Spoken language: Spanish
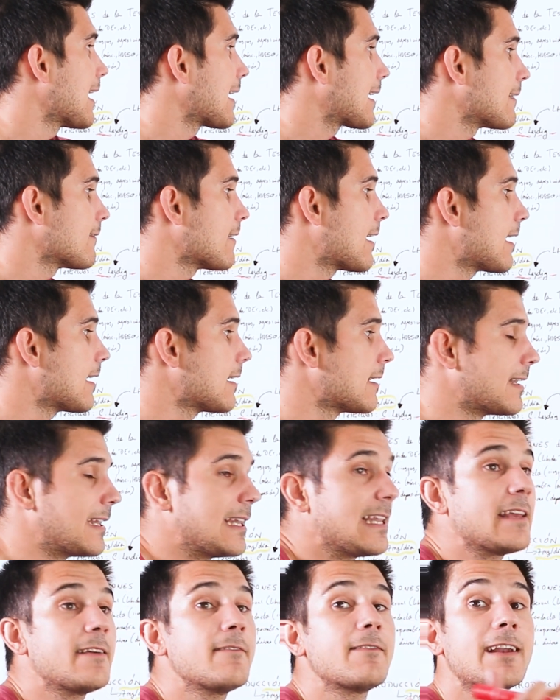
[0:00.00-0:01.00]
la que va
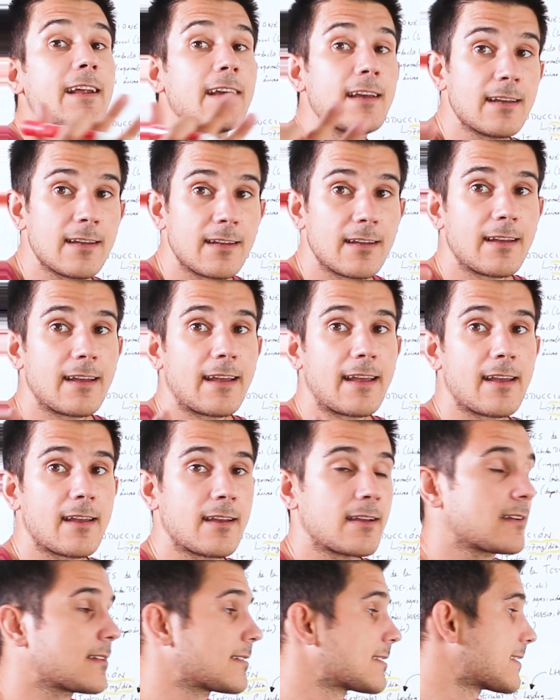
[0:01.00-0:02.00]
libre
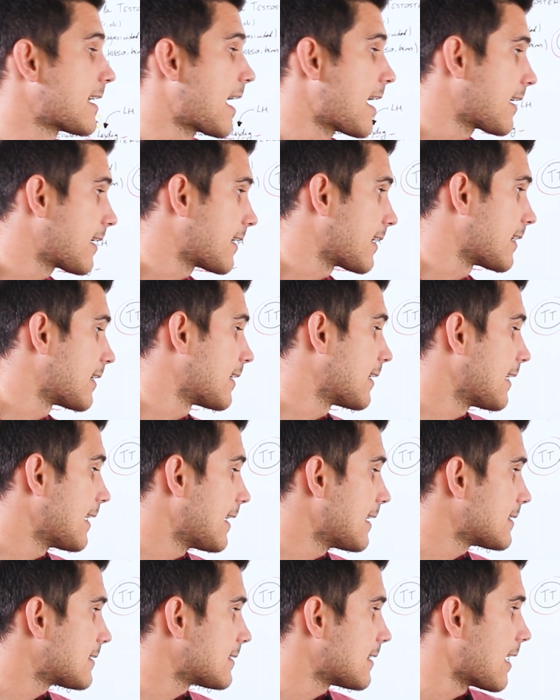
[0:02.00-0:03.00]
en sangre
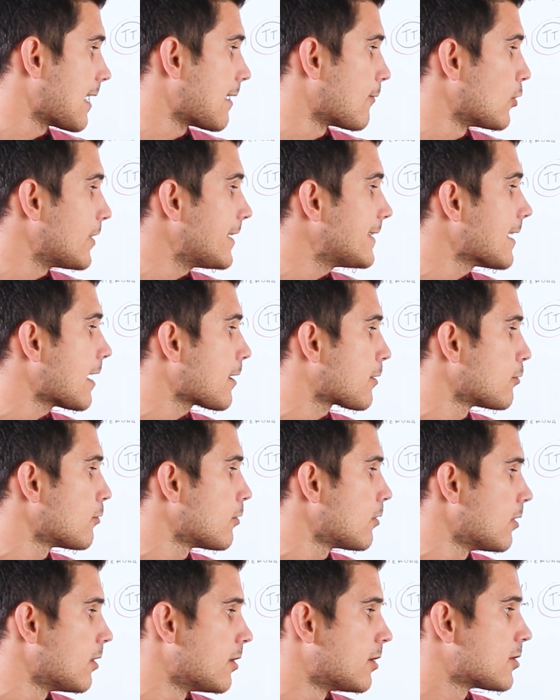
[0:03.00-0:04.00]
esta, la bolita
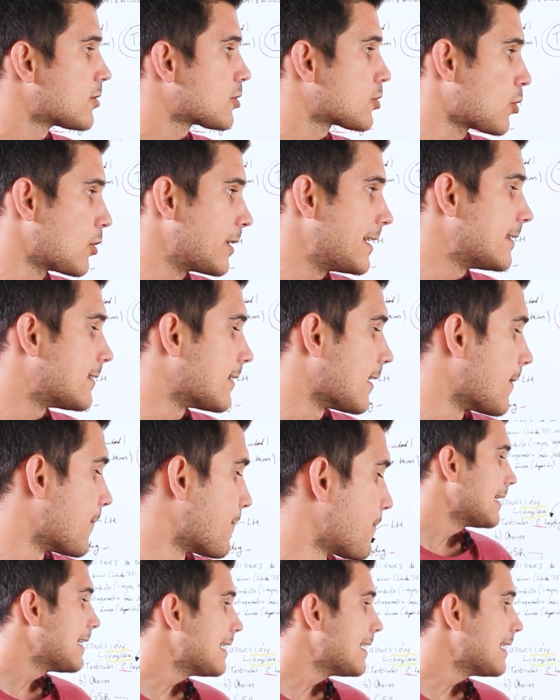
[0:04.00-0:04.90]
azul solita.